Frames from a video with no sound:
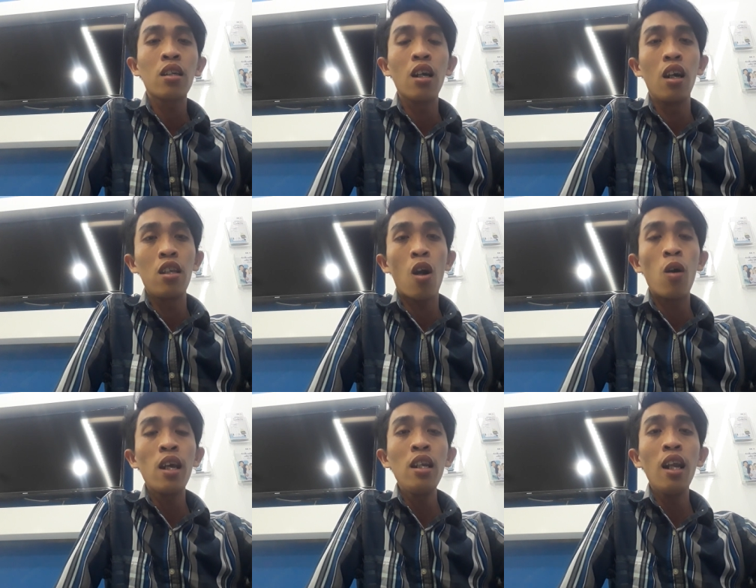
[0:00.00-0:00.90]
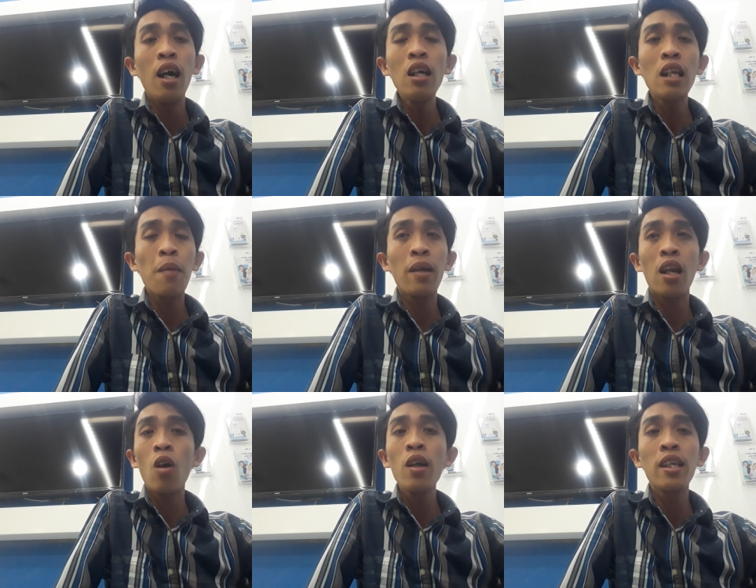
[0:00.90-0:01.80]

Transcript: từ nhỏ đến lớn đem ra nói